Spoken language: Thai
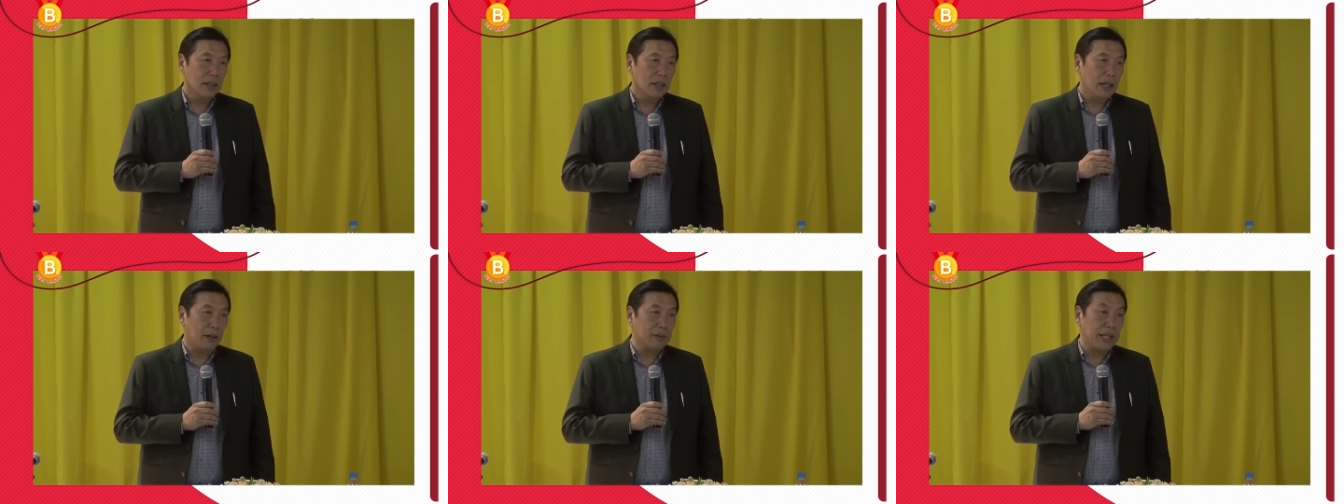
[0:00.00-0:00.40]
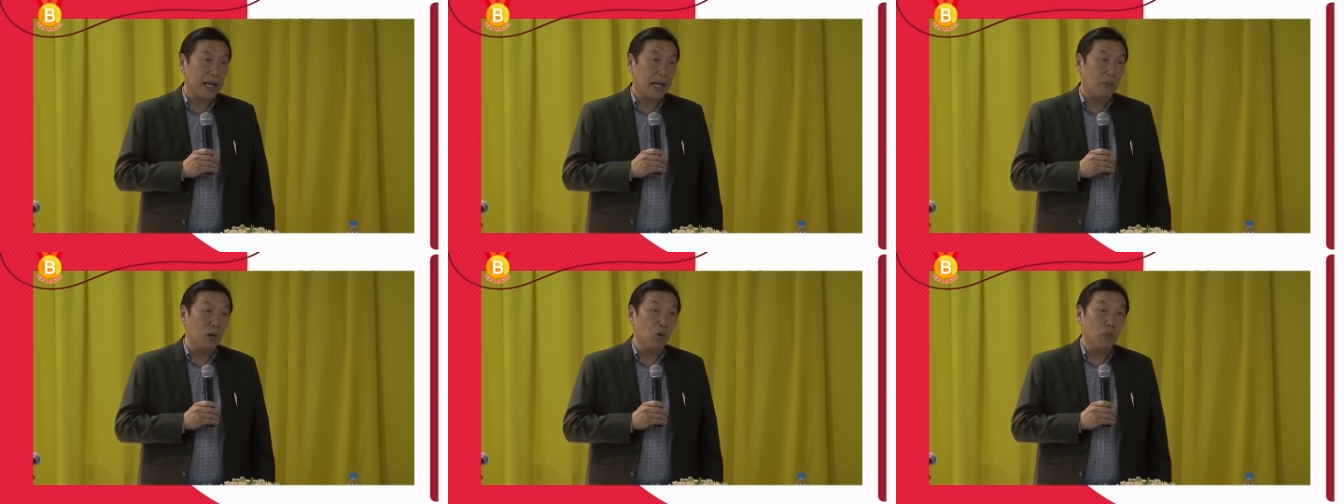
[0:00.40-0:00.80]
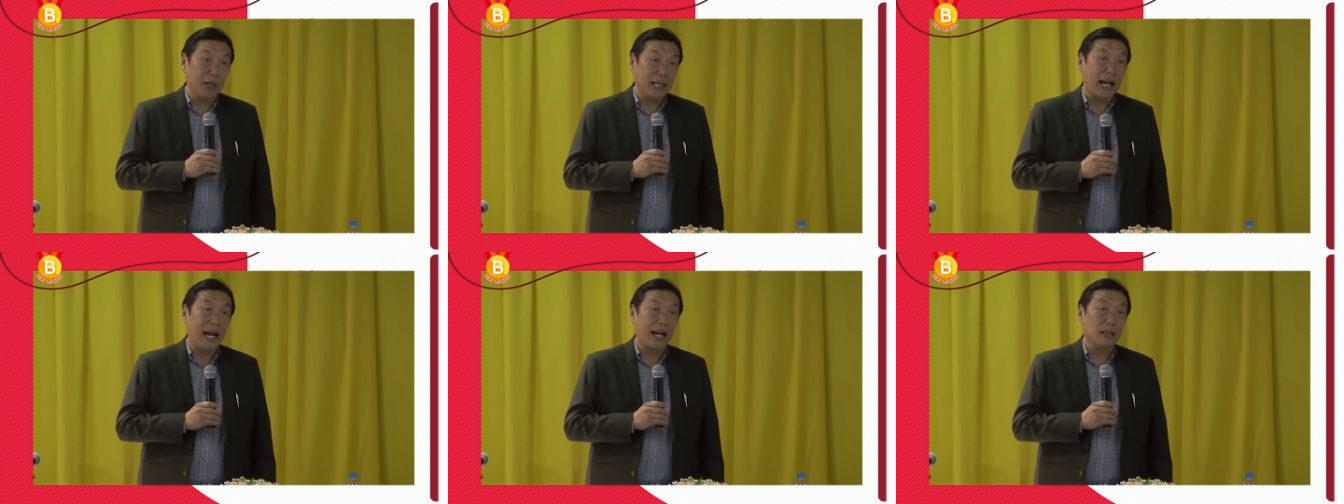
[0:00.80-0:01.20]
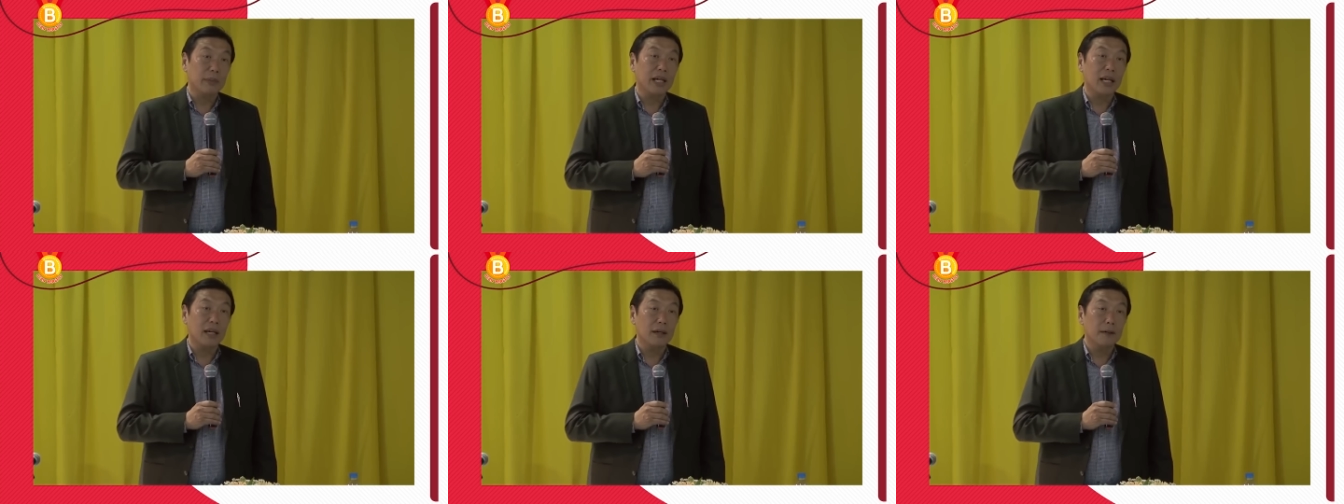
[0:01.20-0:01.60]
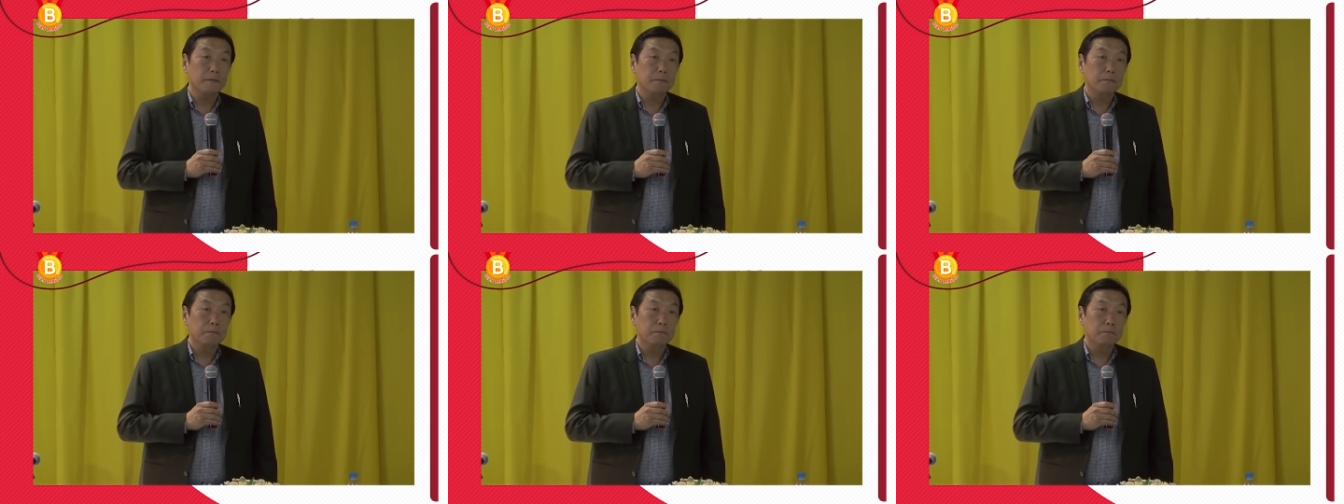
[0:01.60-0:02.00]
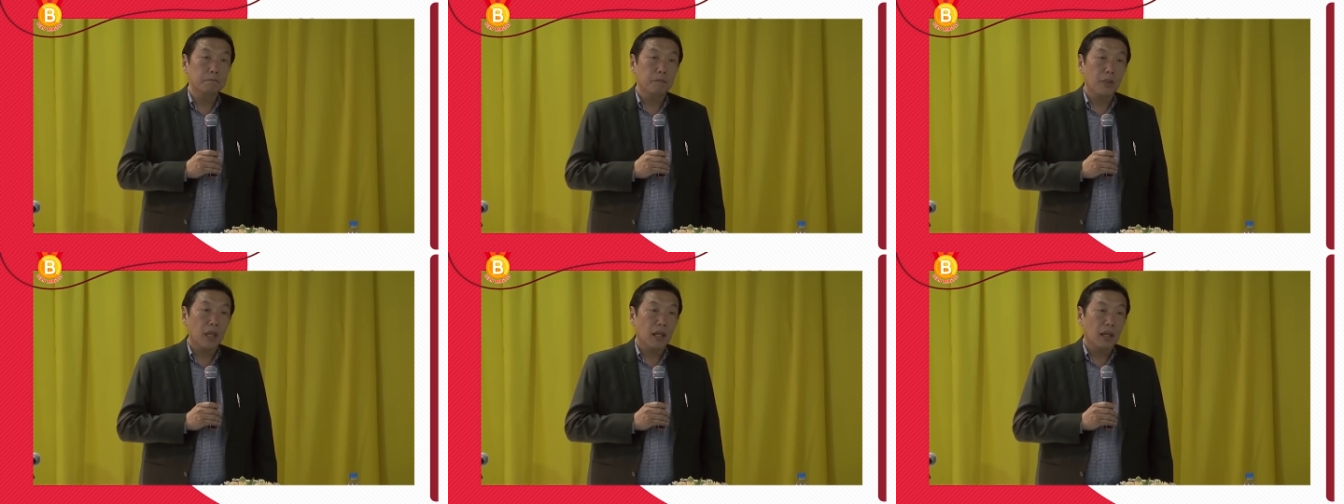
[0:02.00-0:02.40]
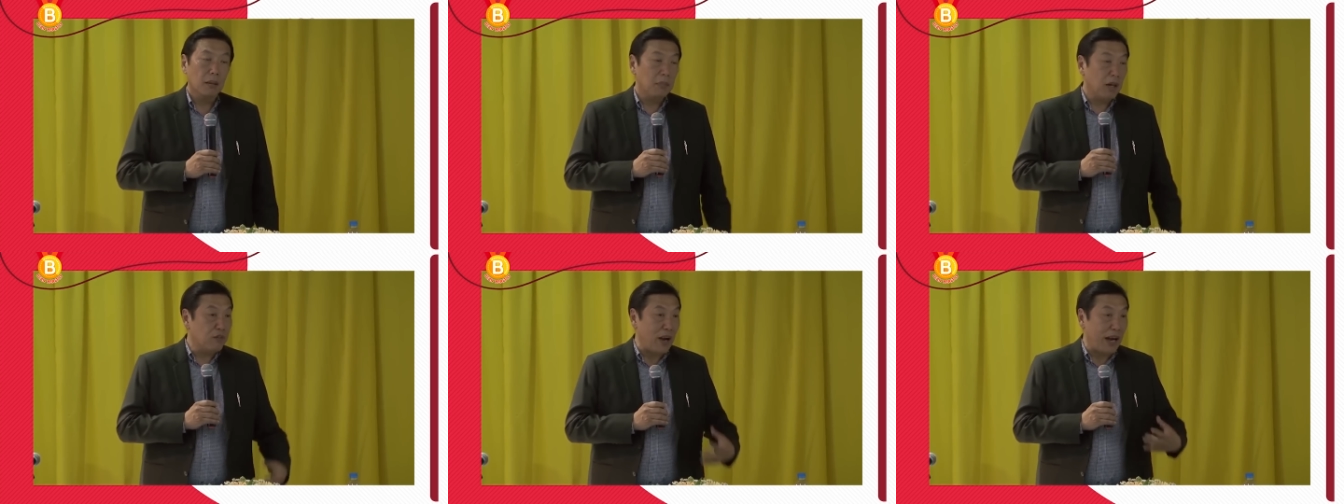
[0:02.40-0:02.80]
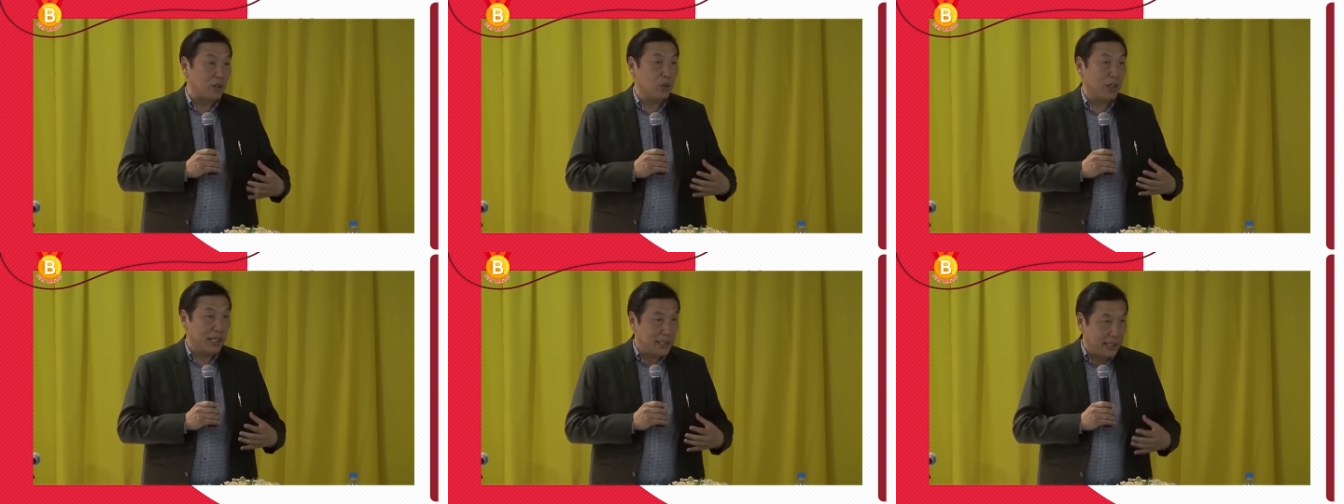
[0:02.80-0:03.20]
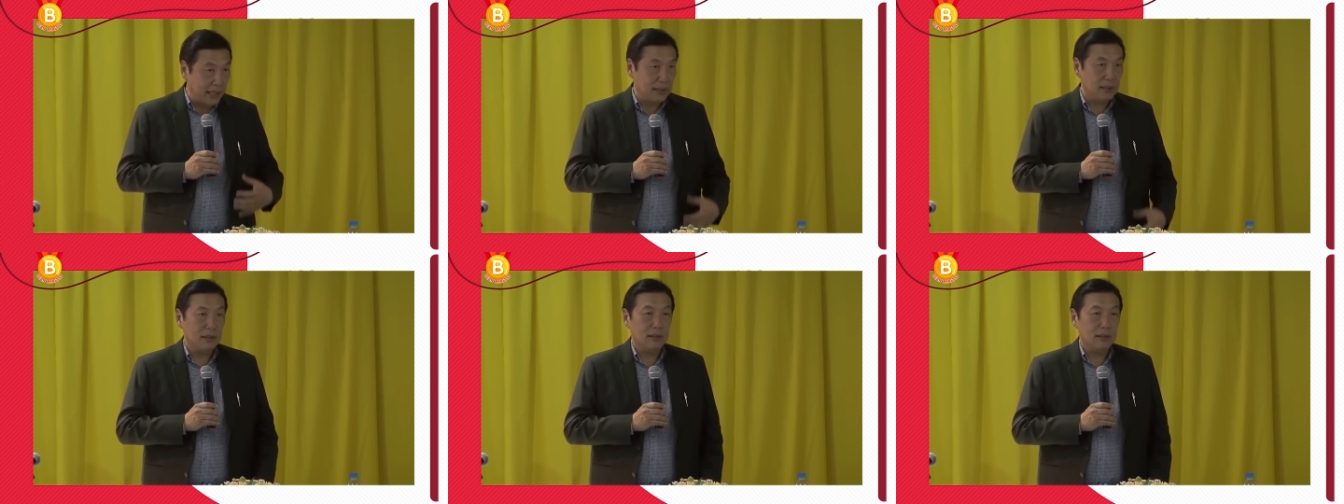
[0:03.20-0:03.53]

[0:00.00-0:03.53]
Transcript: เข้าใจคาว่าอุปทานไหมฮะมันฝังอยู่ในจิต